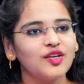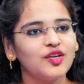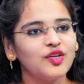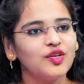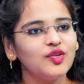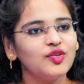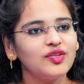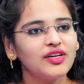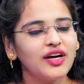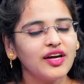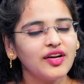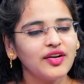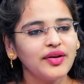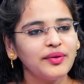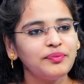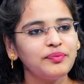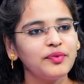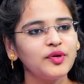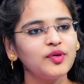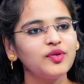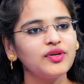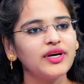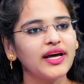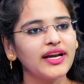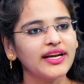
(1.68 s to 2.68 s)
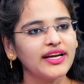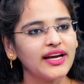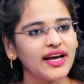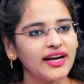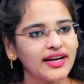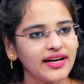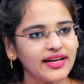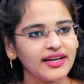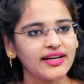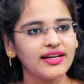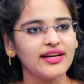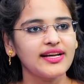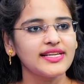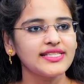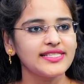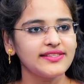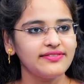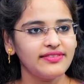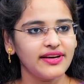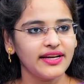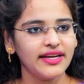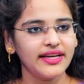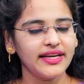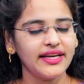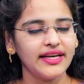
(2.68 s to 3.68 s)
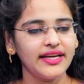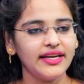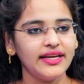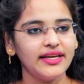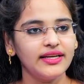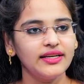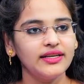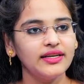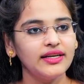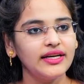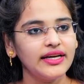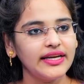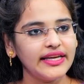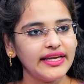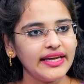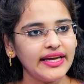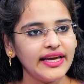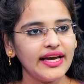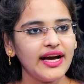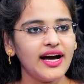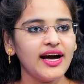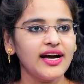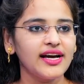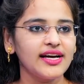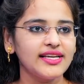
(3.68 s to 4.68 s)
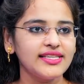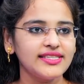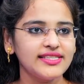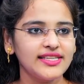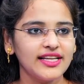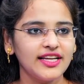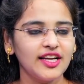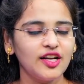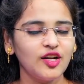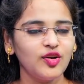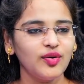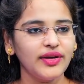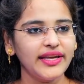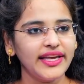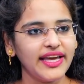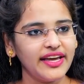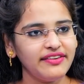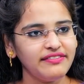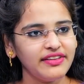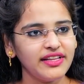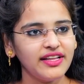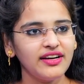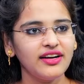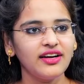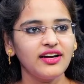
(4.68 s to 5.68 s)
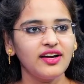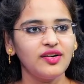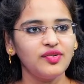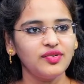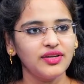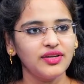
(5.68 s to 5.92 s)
గురుగారు ఇప్పుడు కర్కాటక రాశి వారికి ఈ ఆగస్ట్ నెలలో ఏ విధంగా